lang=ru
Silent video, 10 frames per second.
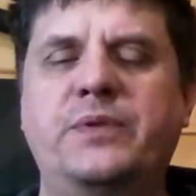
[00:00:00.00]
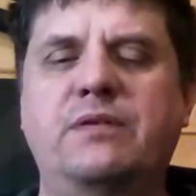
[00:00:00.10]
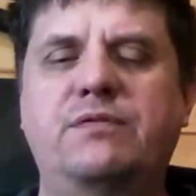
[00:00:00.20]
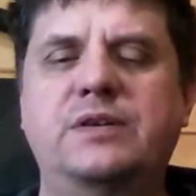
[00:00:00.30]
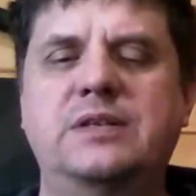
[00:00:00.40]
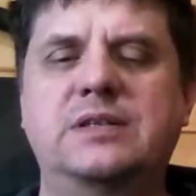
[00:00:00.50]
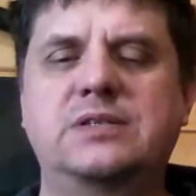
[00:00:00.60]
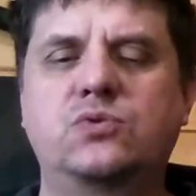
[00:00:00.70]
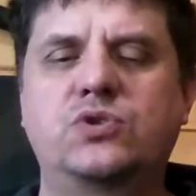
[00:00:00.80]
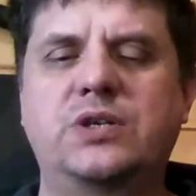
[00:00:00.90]
Выдох
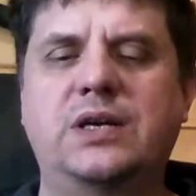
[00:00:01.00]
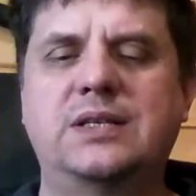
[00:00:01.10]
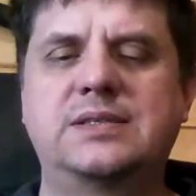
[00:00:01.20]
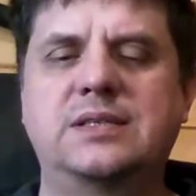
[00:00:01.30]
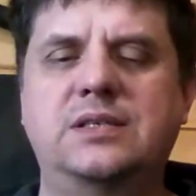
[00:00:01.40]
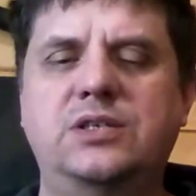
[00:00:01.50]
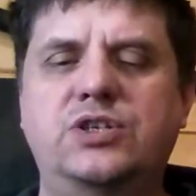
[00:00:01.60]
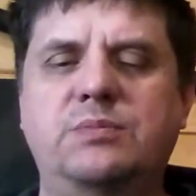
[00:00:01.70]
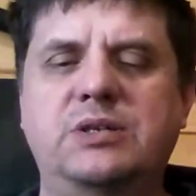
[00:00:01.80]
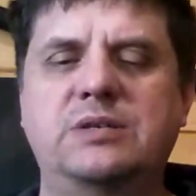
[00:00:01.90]
сужается.
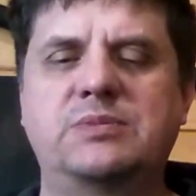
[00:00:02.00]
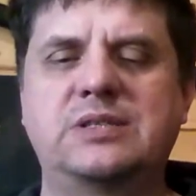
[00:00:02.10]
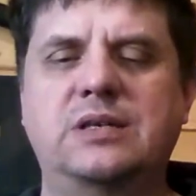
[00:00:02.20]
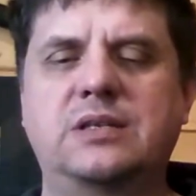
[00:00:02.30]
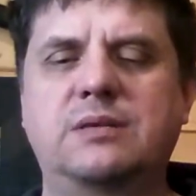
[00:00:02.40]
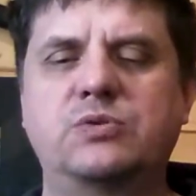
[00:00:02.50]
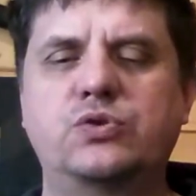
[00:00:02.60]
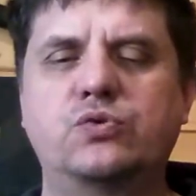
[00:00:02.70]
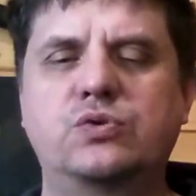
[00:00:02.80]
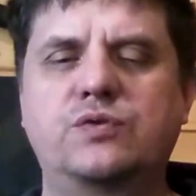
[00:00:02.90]
Дышим этим центром,
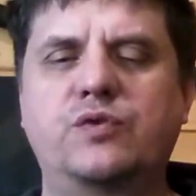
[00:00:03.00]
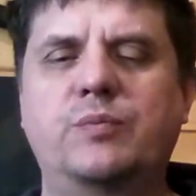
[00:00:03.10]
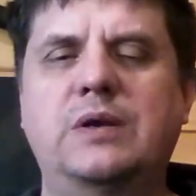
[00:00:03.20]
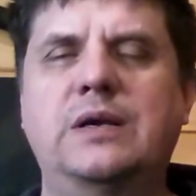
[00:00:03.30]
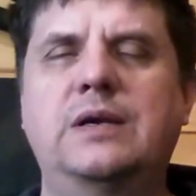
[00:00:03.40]
чувствуем.